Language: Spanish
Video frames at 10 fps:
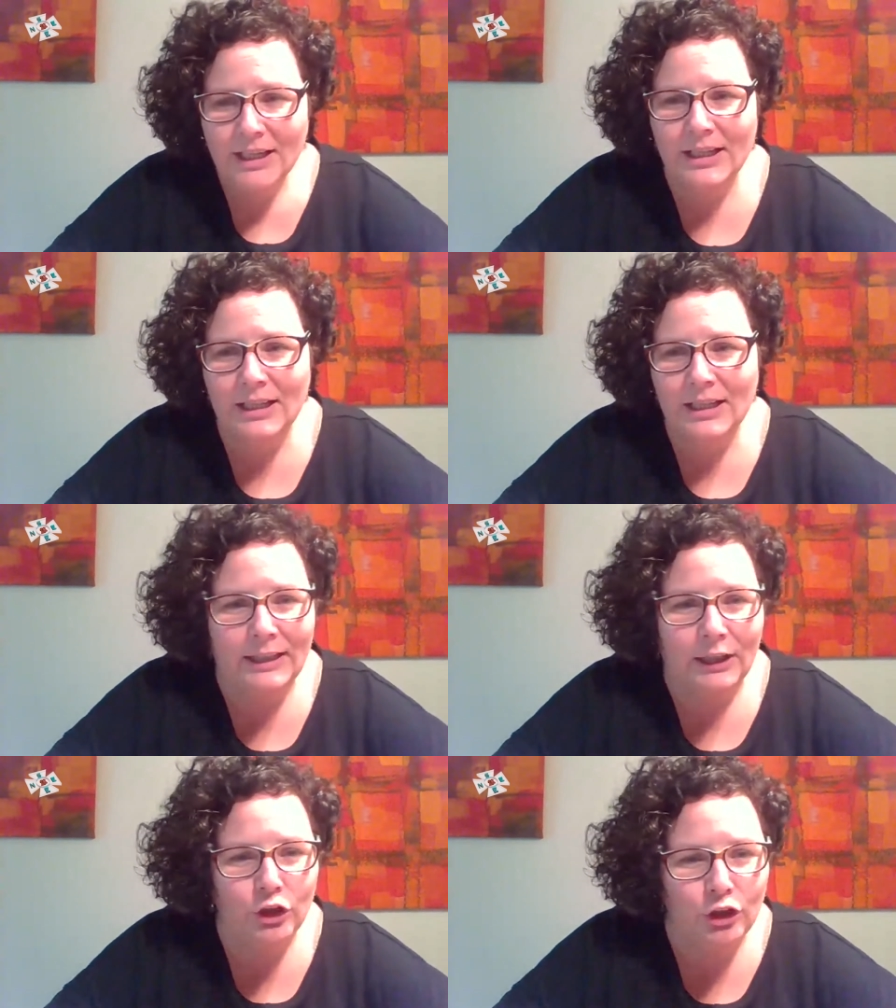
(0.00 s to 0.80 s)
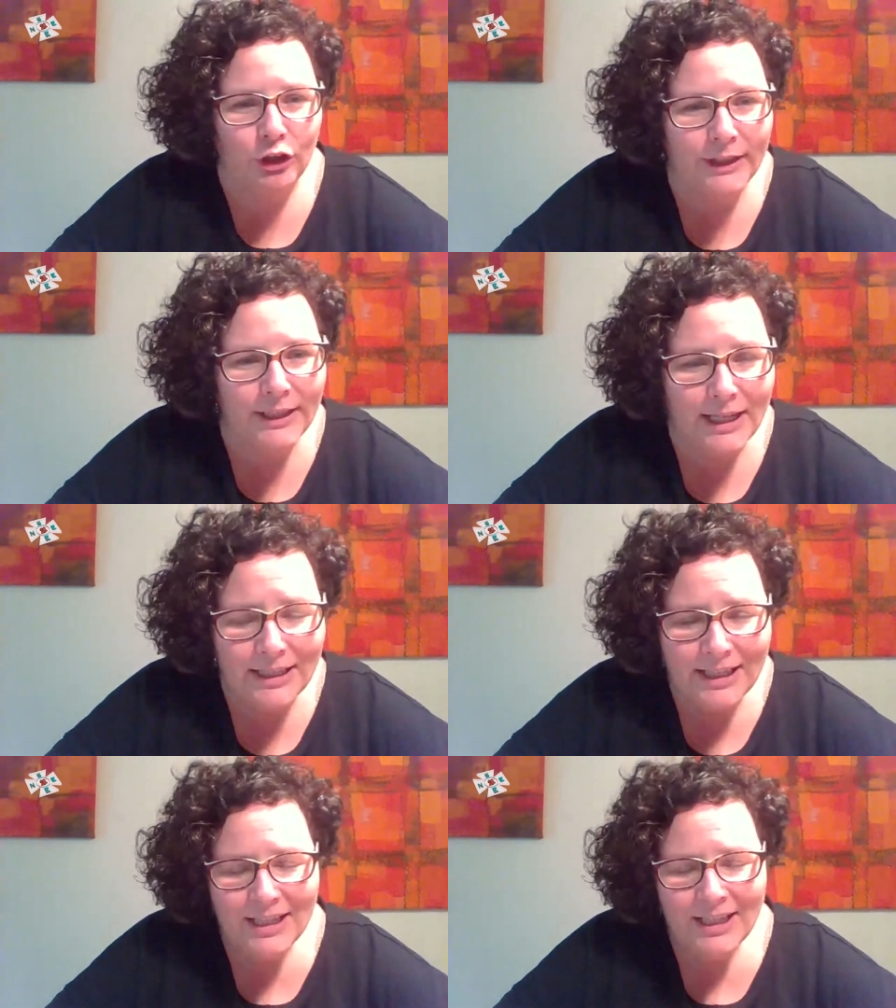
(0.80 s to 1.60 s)
eh, la
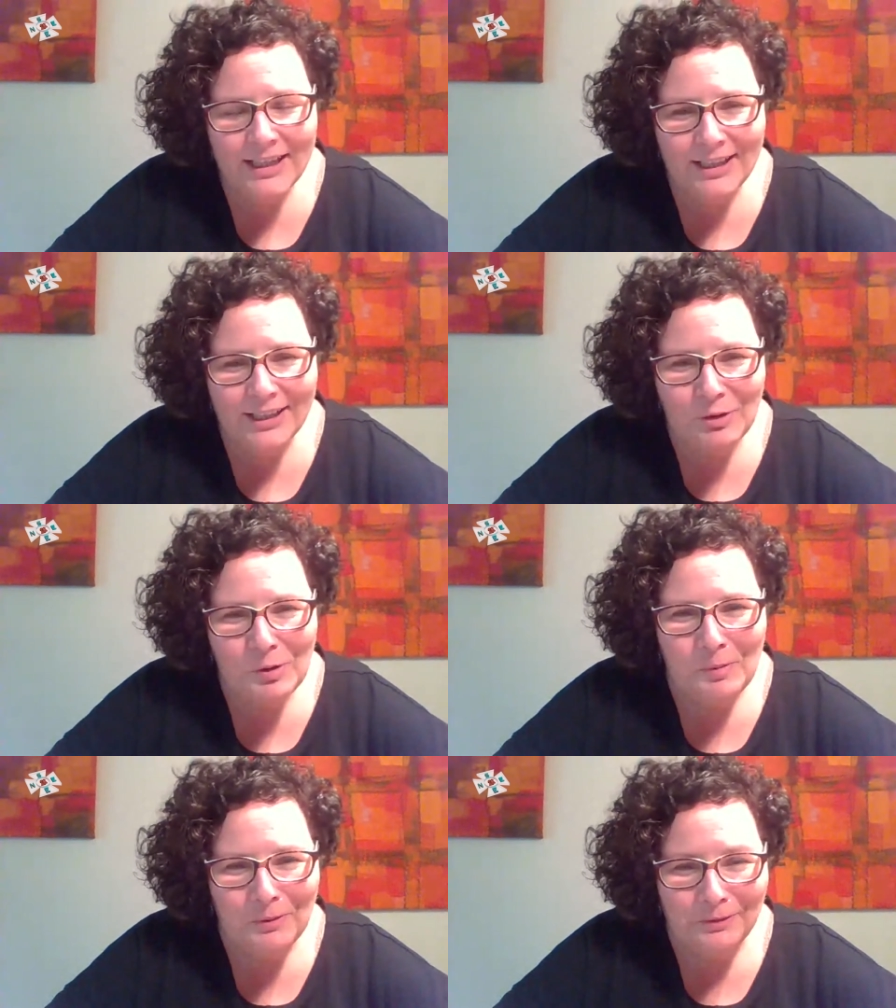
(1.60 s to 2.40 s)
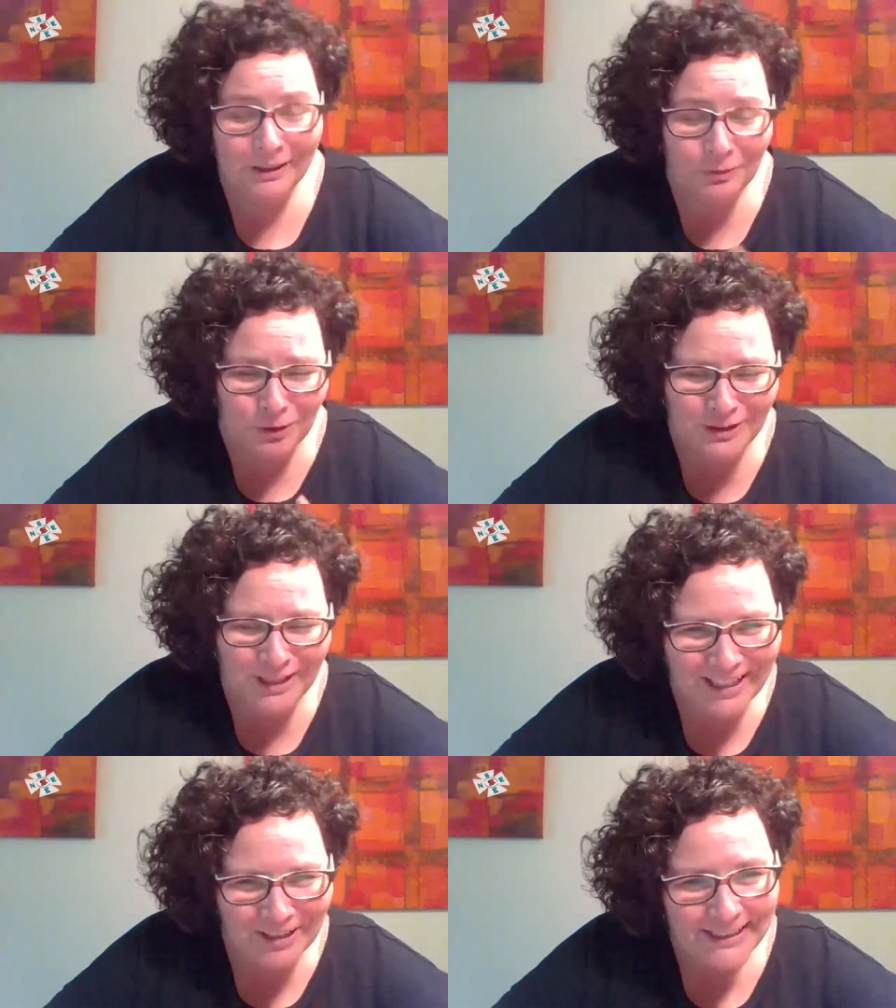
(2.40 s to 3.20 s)
tecnología. Eh, como algunos
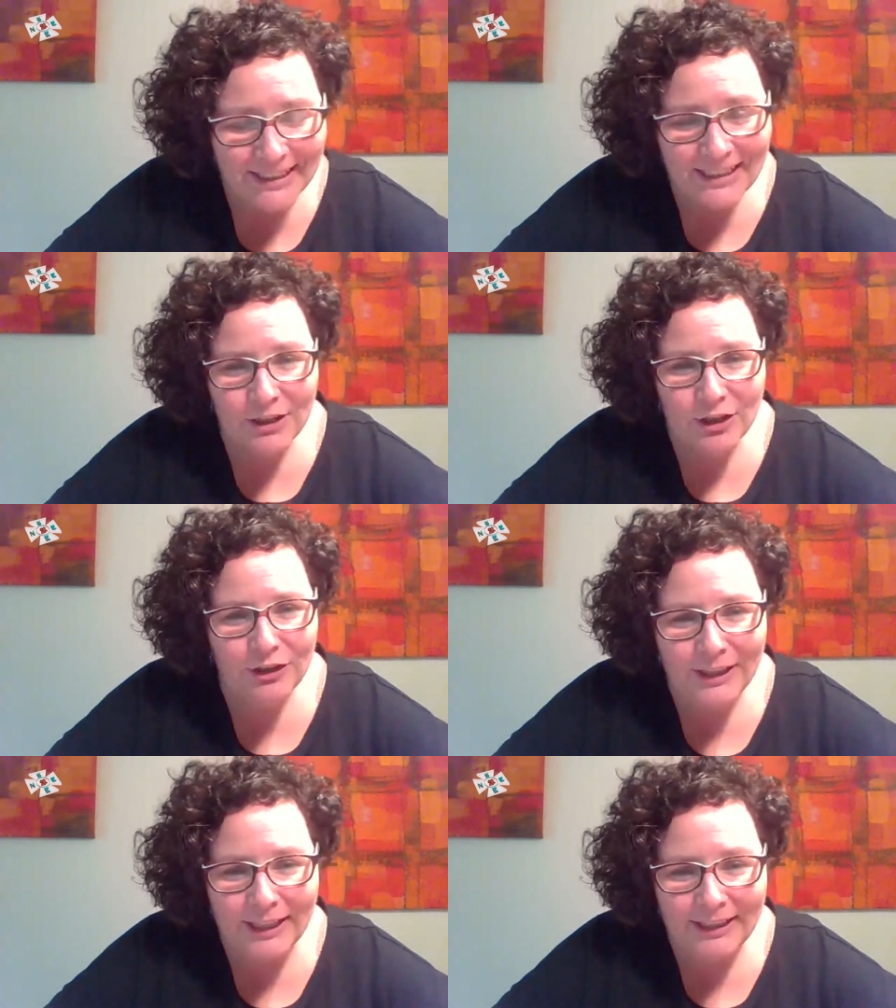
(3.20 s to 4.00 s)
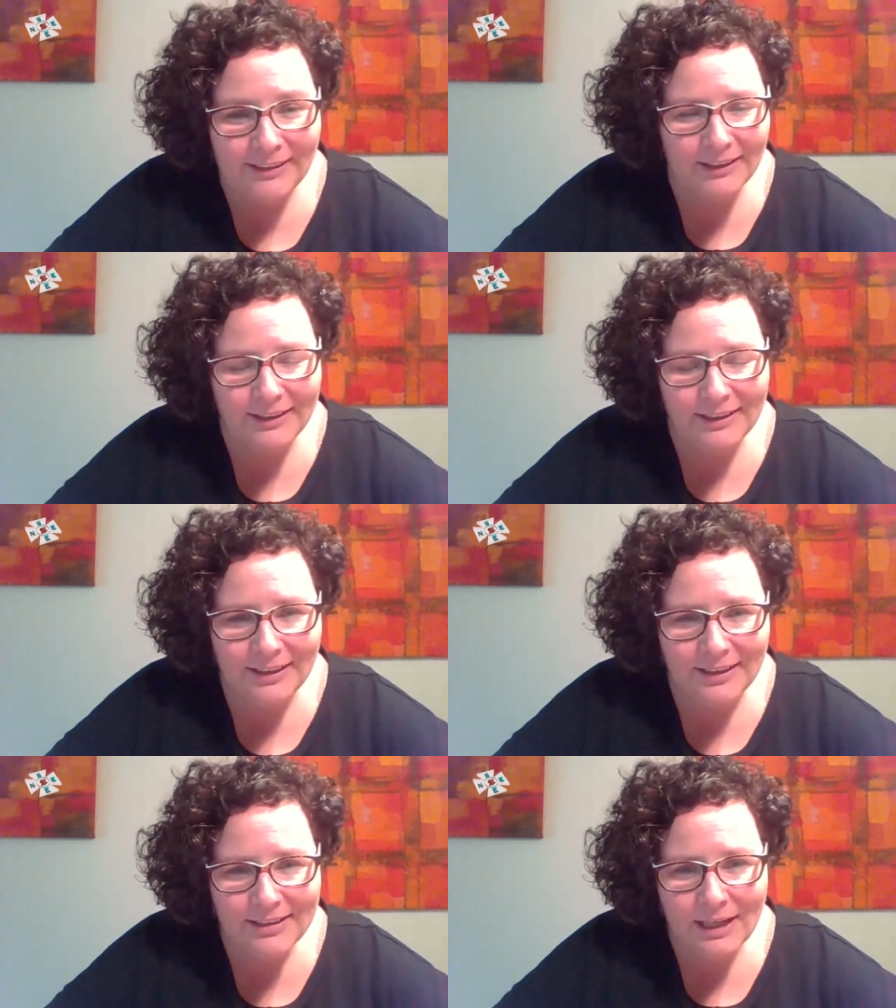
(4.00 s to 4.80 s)
ya sabéis, y yo creo que
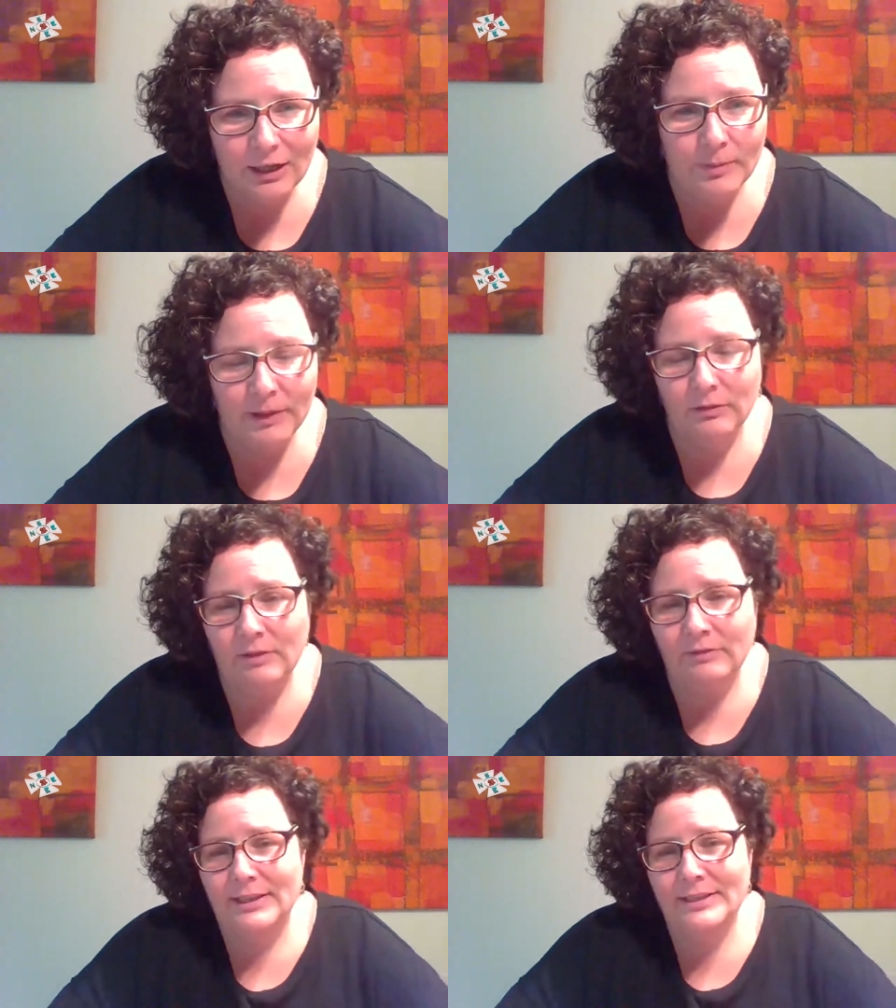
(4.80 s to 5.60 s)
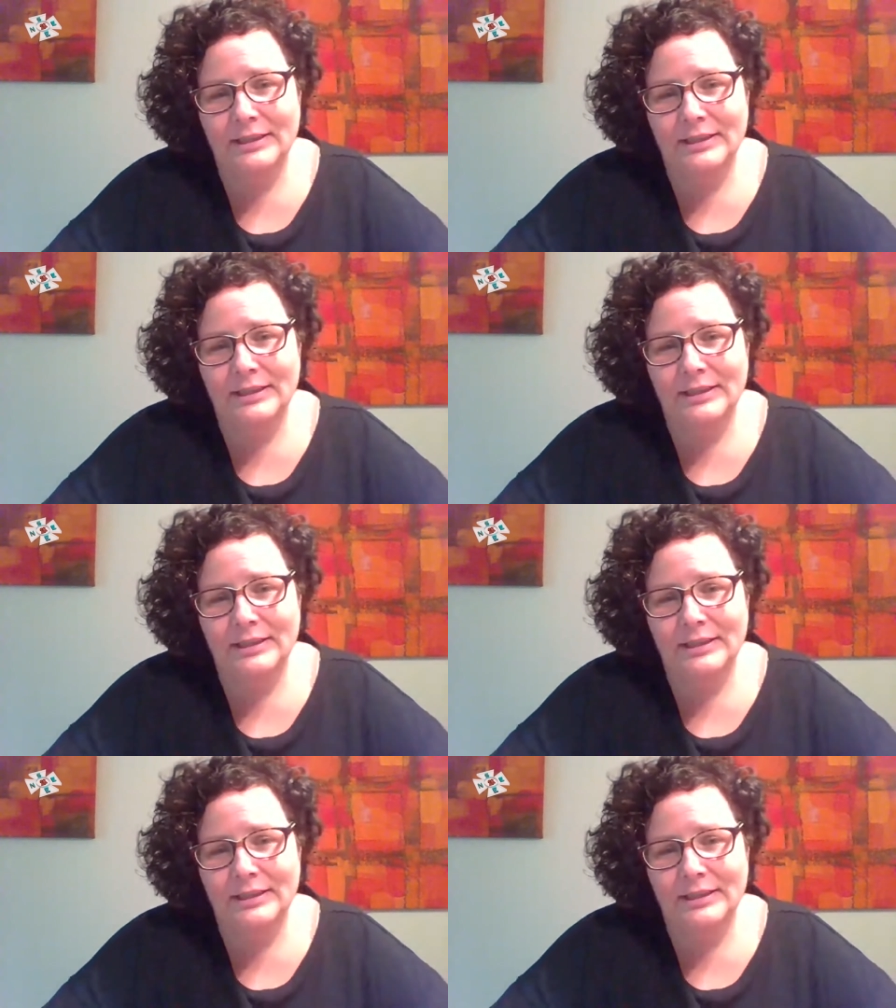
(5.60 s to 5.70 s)
Internet eh, se ha convertido en una